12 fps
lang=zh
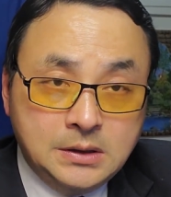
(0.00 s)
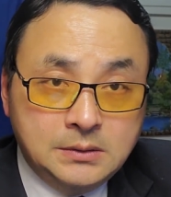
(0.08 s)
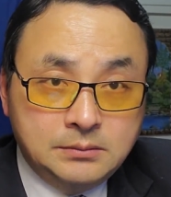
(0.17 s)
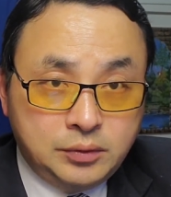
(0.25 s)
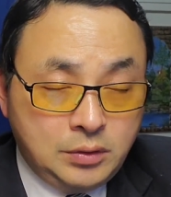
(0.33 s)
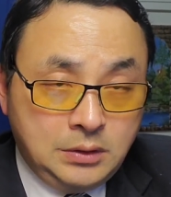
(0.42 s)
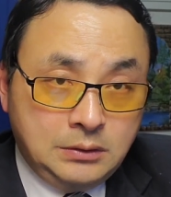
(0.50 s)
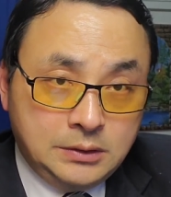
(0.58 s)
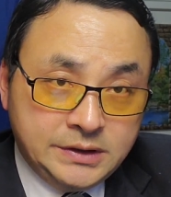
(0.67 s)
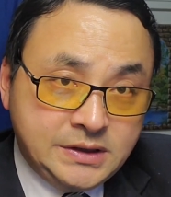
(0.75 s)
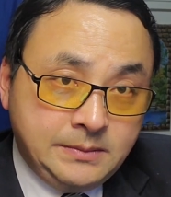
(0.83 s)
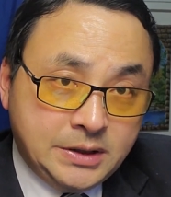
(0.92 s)
不过呢，我
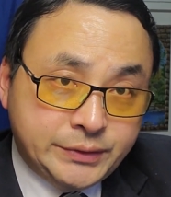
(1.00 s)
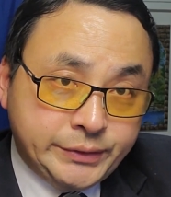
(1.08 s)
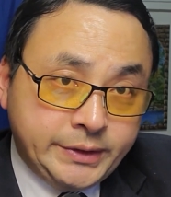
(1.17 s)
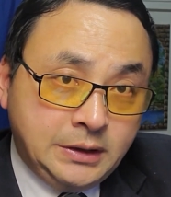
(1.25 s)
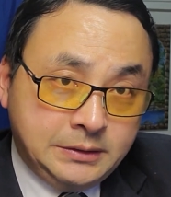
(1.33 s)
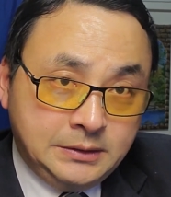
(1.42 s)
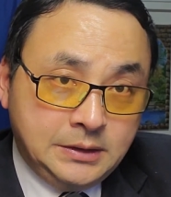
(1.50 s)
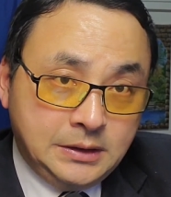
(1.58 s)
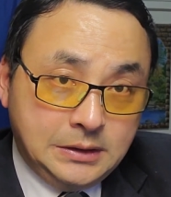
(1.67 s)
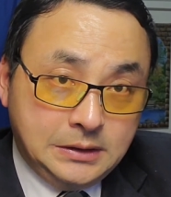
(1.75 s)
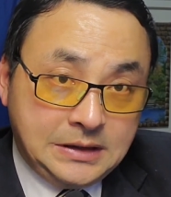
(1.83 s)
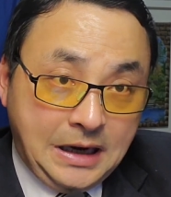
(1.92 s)
先把昨天
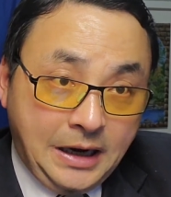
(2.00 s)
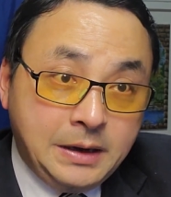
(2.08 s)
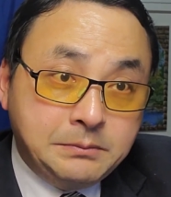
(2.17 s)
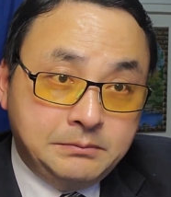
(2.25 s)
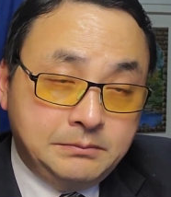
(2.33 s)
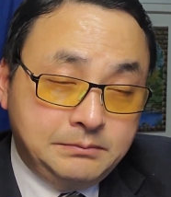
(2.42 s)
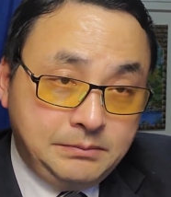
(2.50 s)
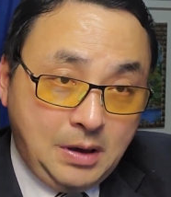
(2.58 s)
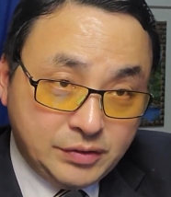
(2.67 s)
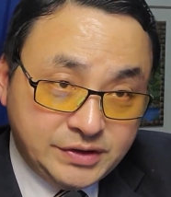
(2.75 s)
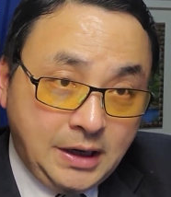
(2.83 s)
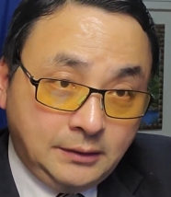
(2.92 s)
的答案报
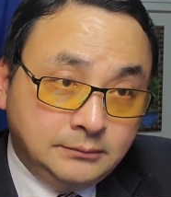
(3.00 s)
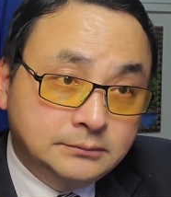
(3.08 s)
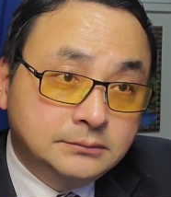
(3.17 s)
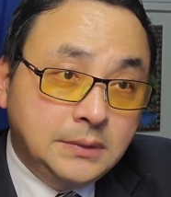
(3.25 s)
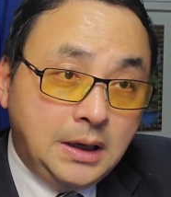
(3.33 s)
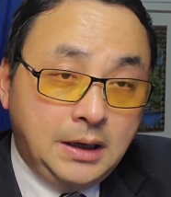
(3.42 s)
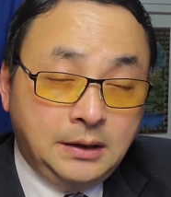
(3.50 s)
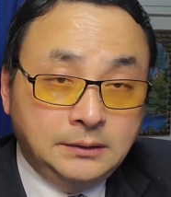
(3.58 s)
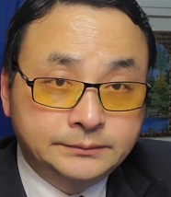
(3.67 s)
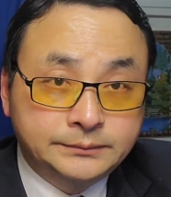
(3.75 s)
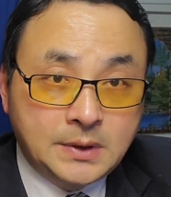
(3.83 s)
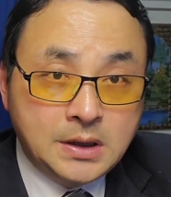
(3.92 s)
一下啊。
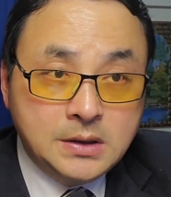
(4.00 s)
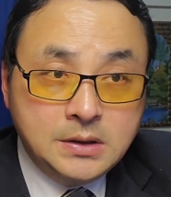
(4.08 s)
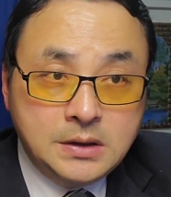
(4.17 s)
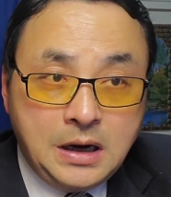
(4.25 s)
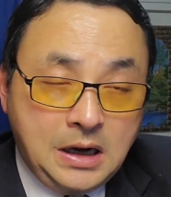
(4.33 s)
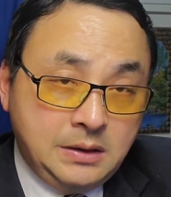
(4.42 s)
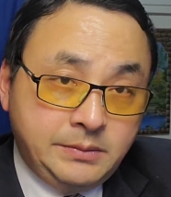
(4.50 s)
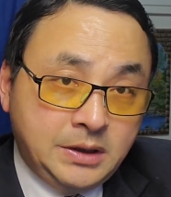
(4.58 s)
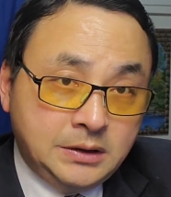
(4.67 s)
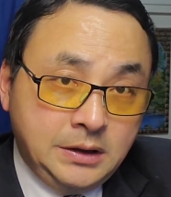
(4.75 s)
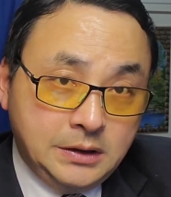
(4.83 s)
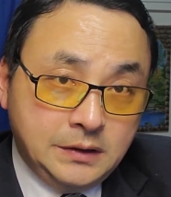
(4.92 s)
哈尔滨
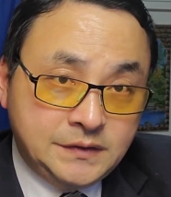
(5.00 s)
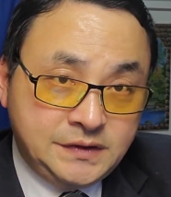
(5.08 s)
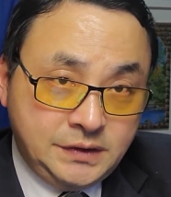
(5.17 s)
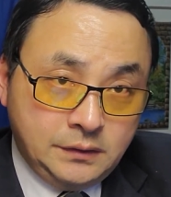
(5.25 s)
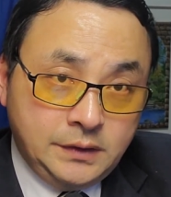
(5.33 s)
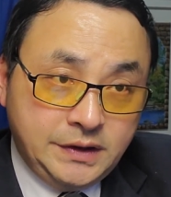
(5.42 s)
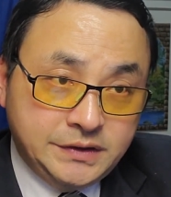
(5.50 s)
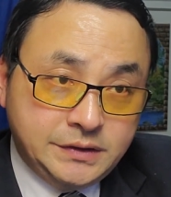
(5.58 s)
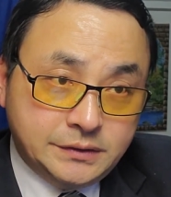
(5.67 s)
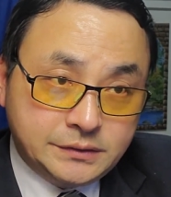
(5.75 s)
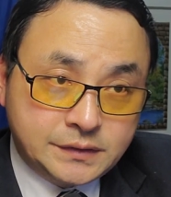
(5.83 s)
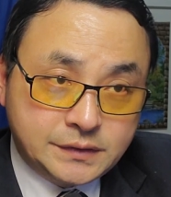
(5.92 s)
的气候类
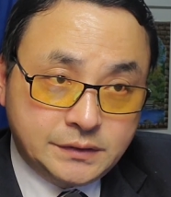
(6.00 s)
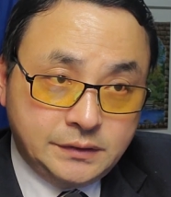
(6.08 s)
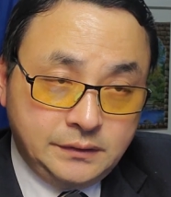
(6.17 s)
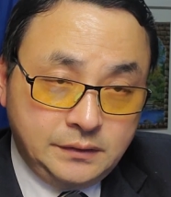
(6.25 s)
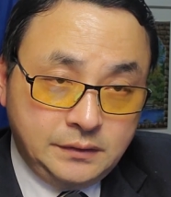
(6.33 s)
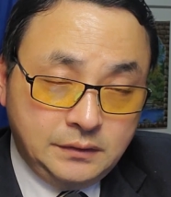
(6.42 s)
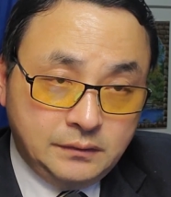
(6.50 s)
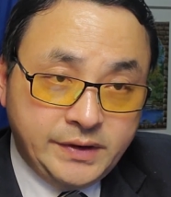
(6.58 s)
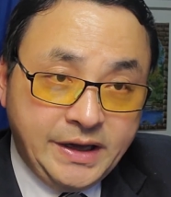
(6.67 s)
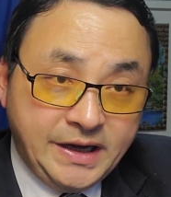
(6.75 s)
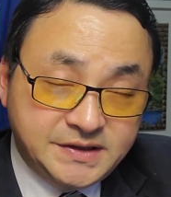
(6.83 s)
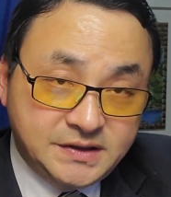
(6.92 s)
型是温
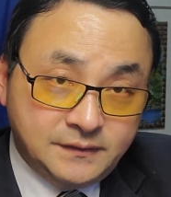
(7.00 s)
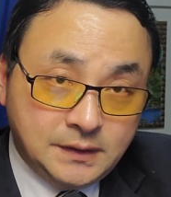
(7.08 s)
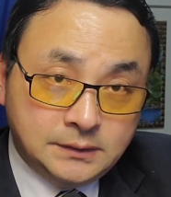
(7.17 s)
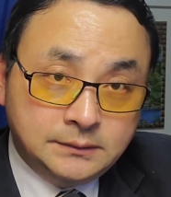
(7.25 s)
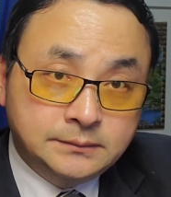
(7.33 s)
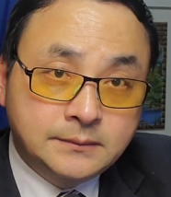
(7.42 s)
带季风，